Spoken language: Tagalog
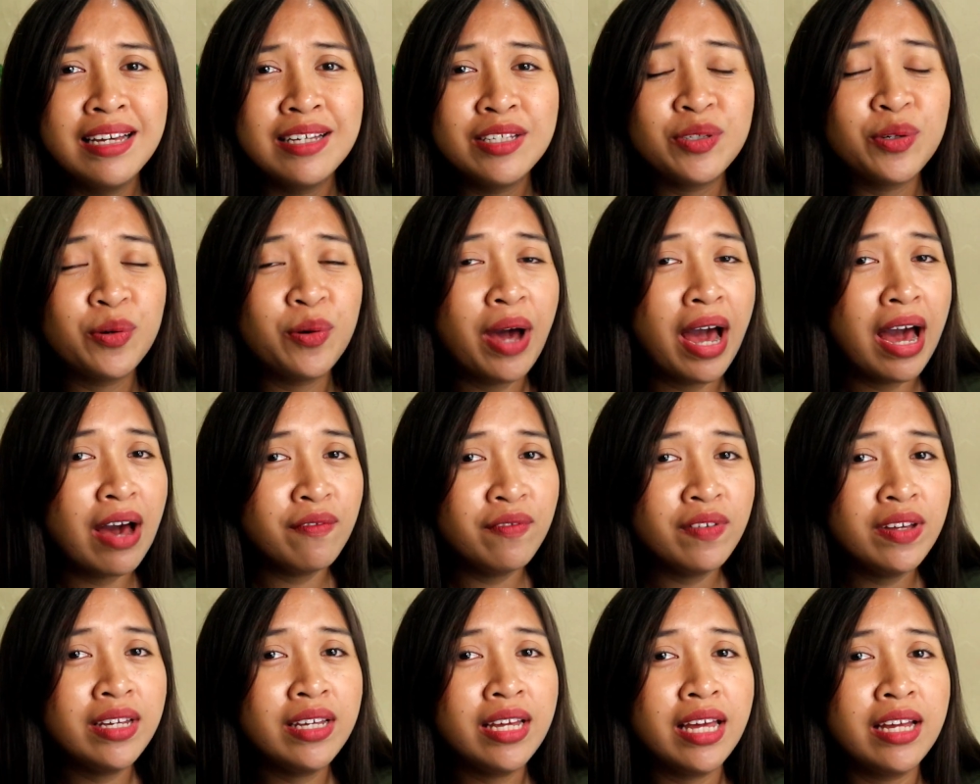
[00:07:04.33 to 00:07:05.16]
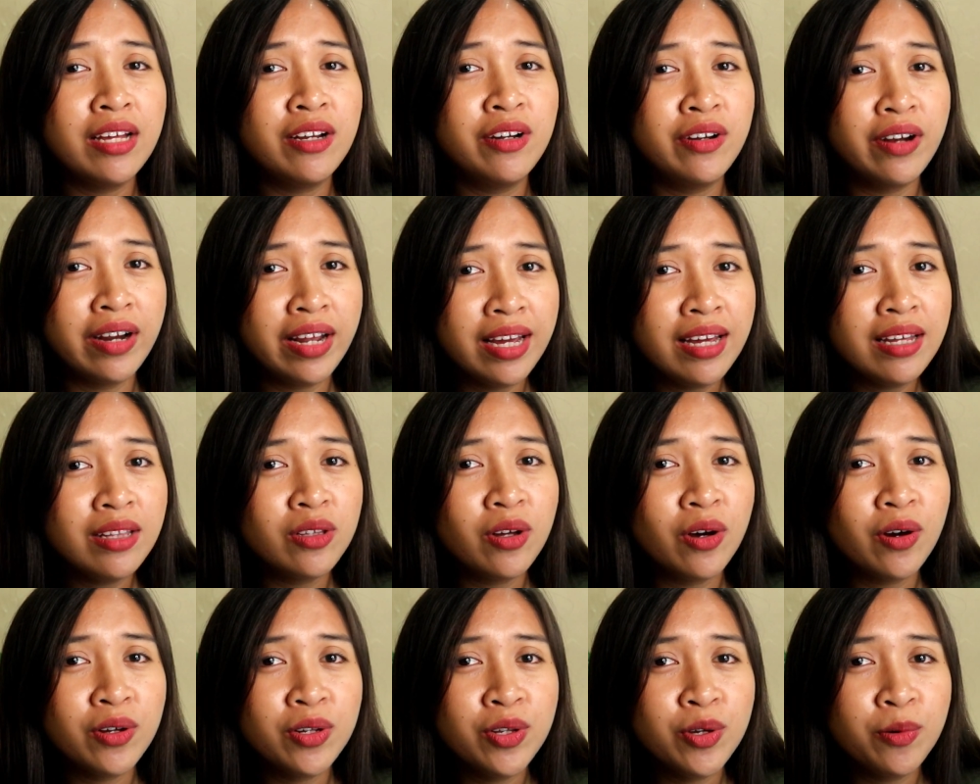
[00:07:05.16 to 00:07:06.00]
So having a
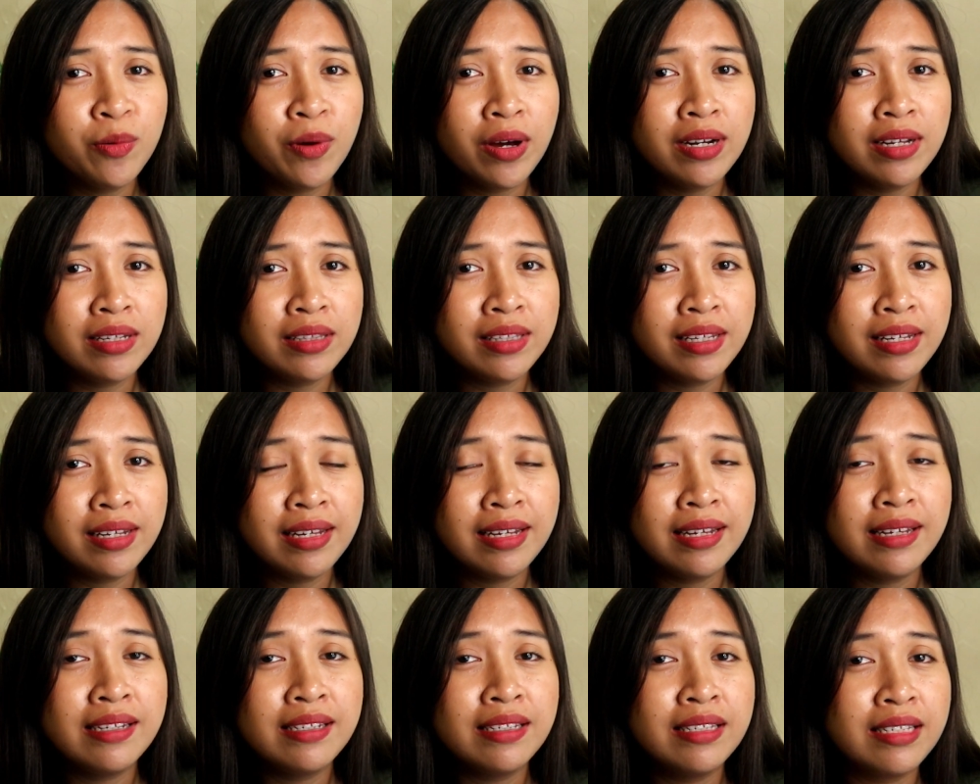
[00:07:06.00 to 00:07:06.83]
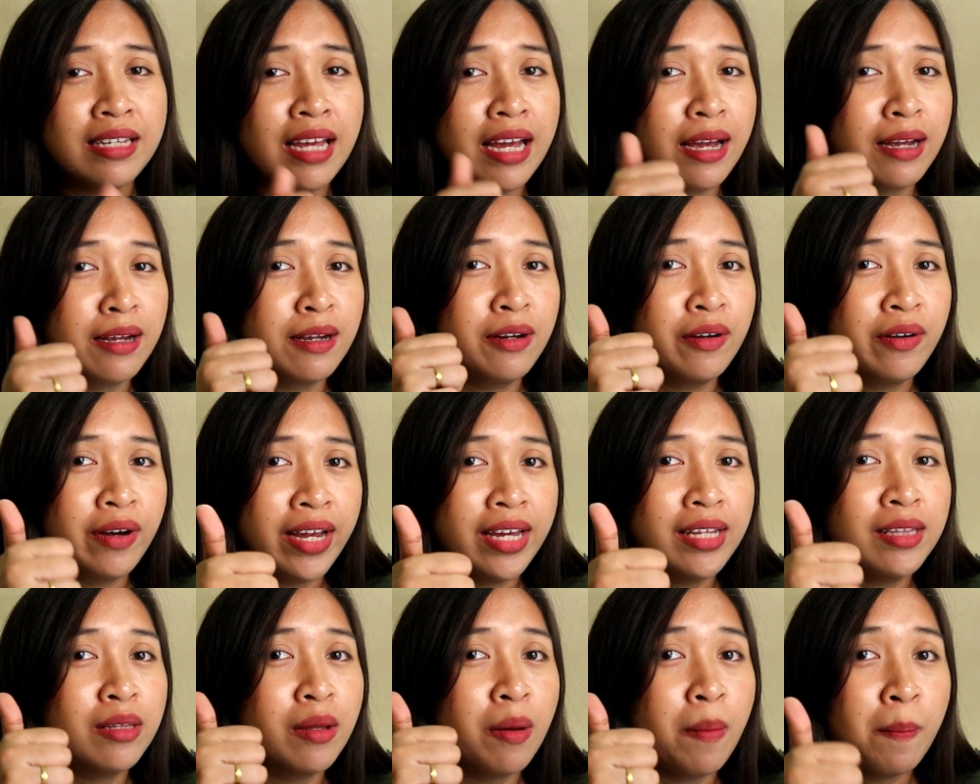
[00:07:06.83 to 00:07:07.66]
great audio quality is a
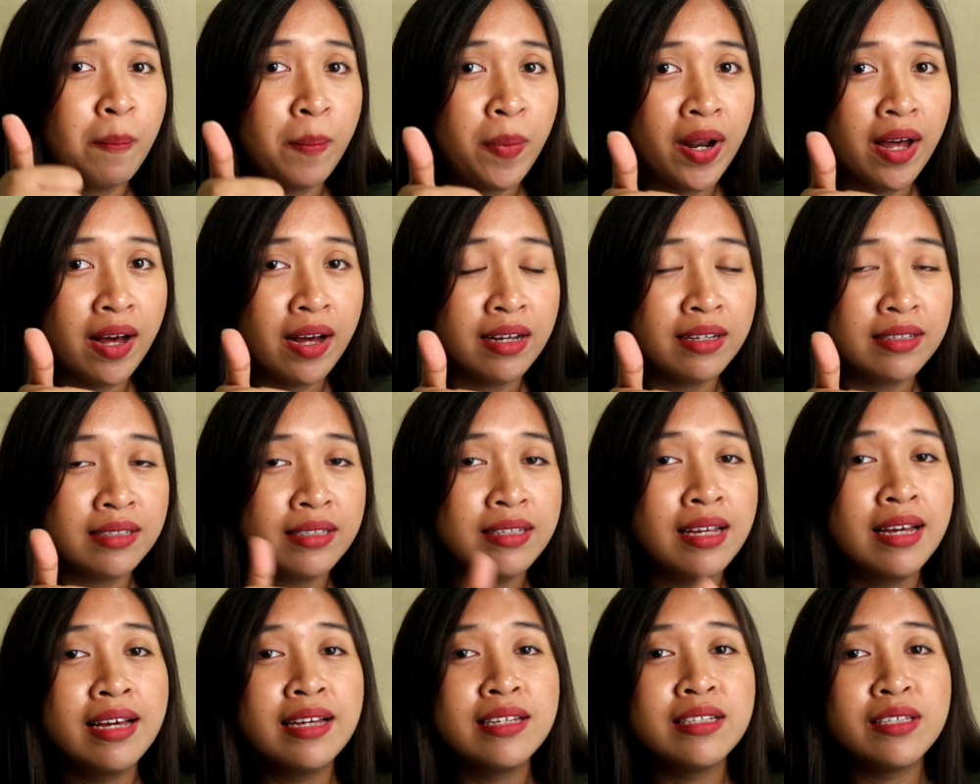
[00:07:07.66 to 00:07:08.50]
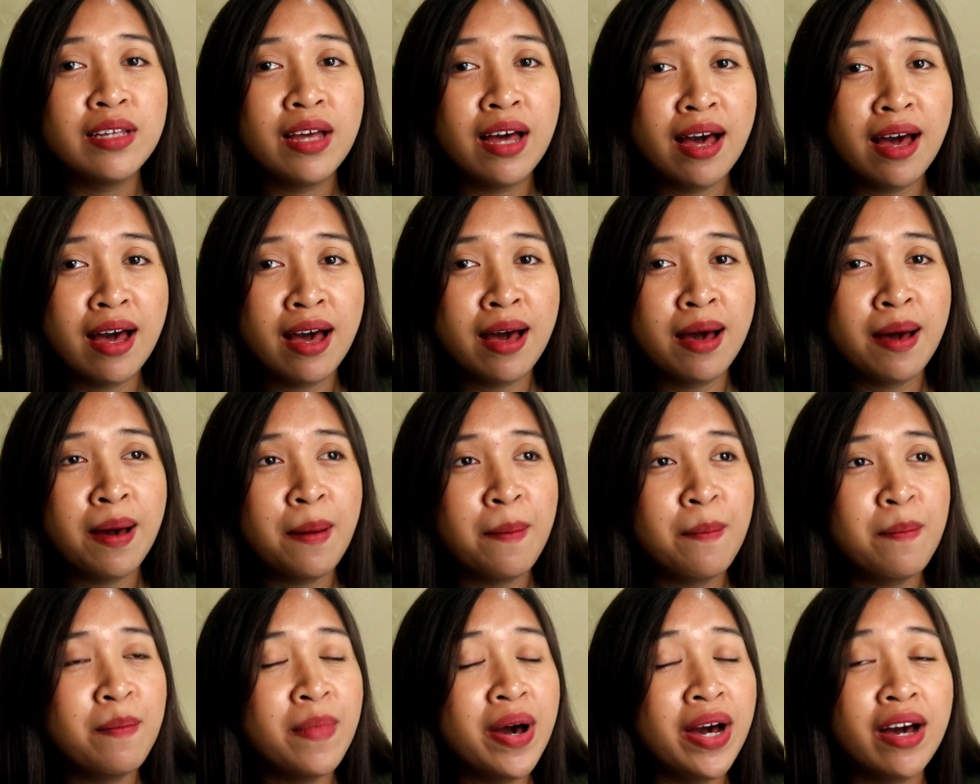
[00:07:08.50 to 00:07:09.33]
great plus sa
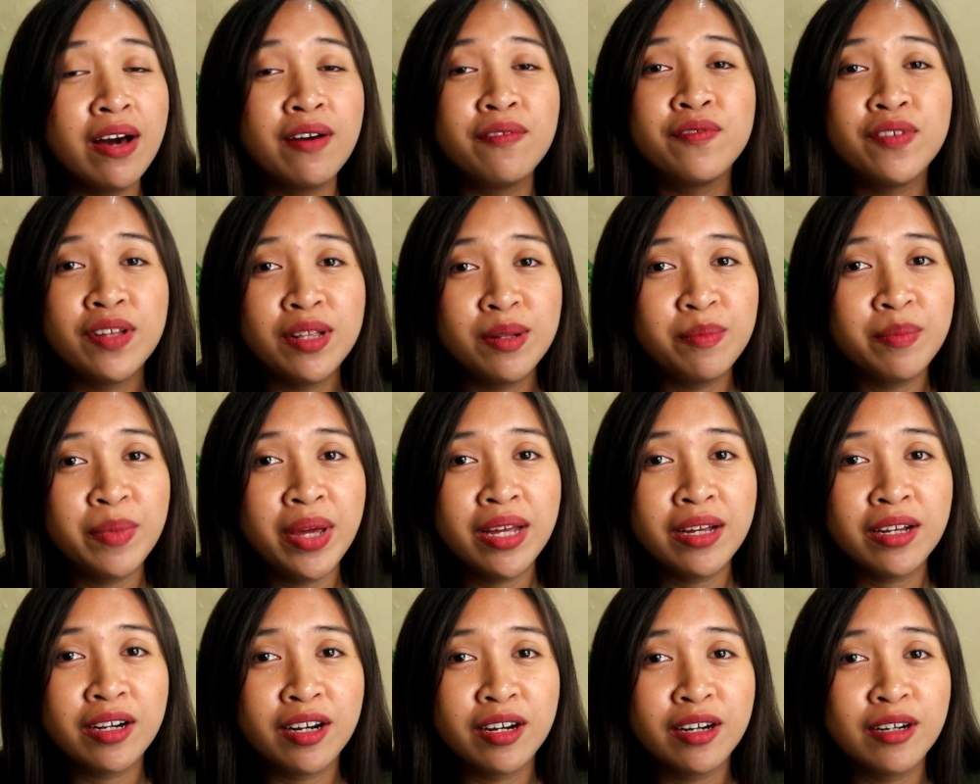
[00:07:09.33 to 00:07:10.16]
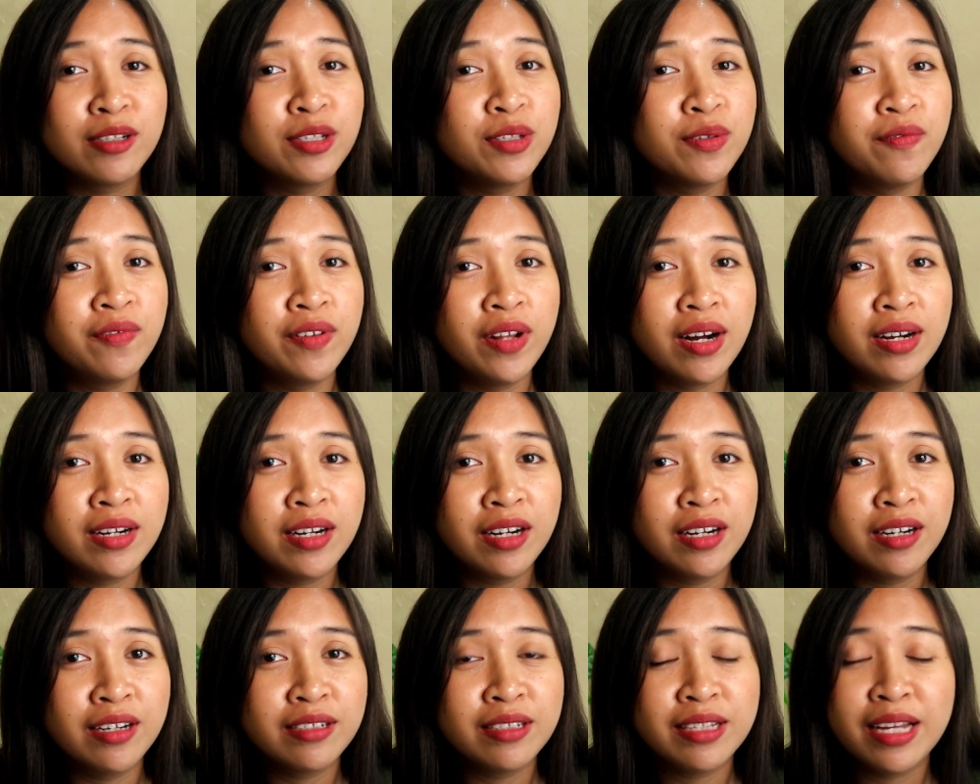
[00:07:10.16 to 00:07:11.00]
mga filmmakers,
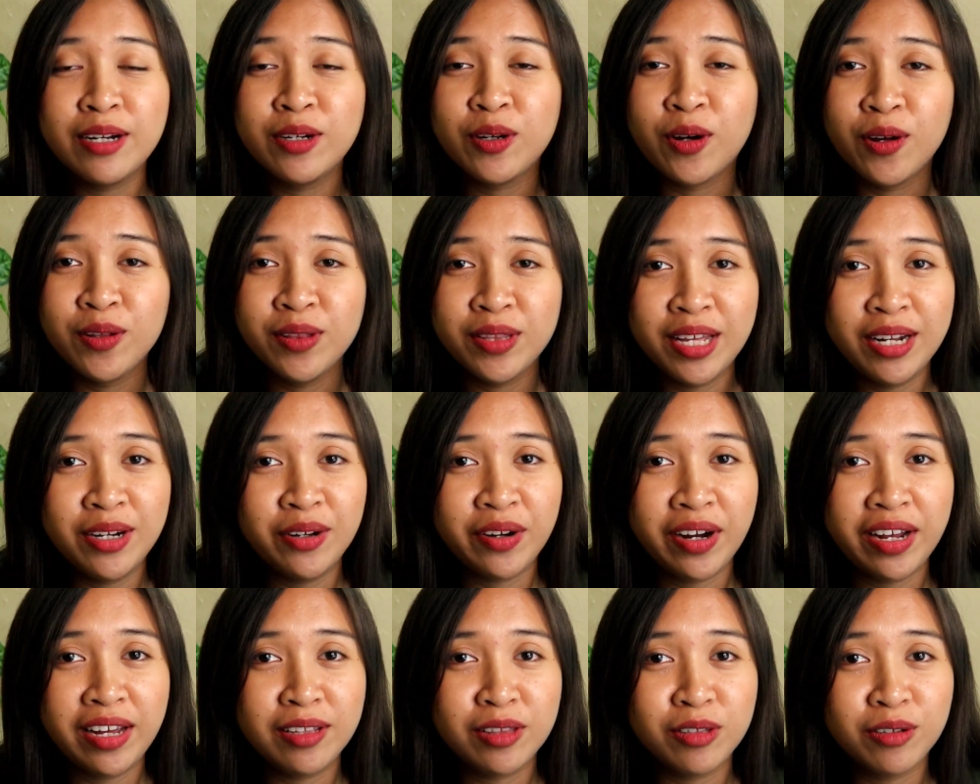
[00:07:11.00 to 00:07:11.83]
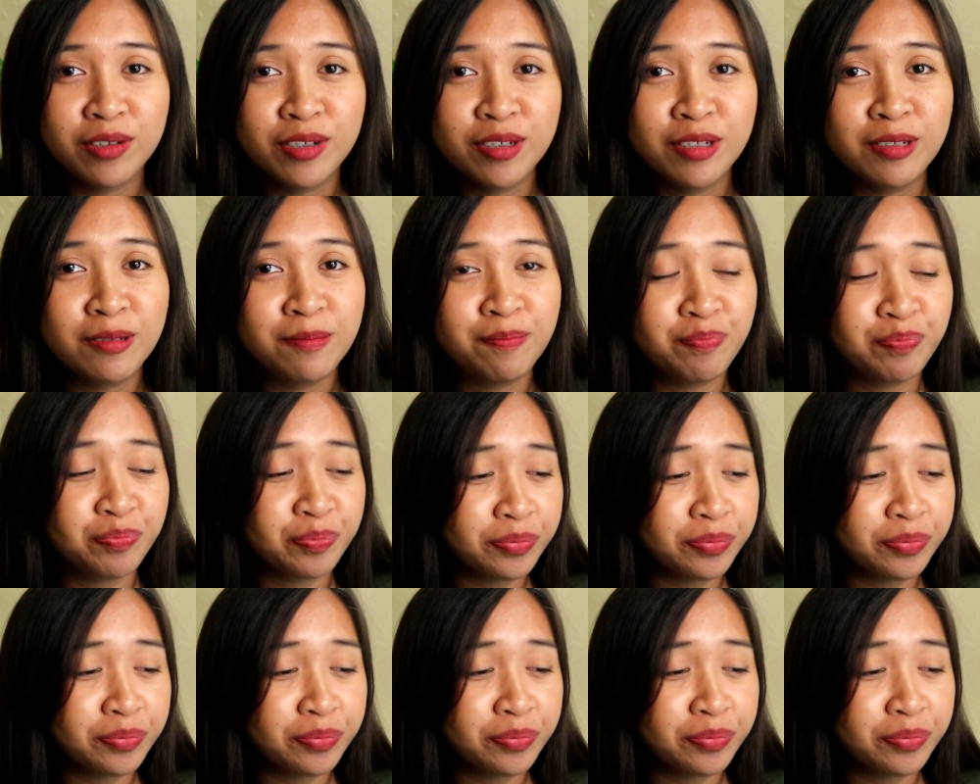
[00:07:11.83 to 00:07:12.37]
vloggers and content creators.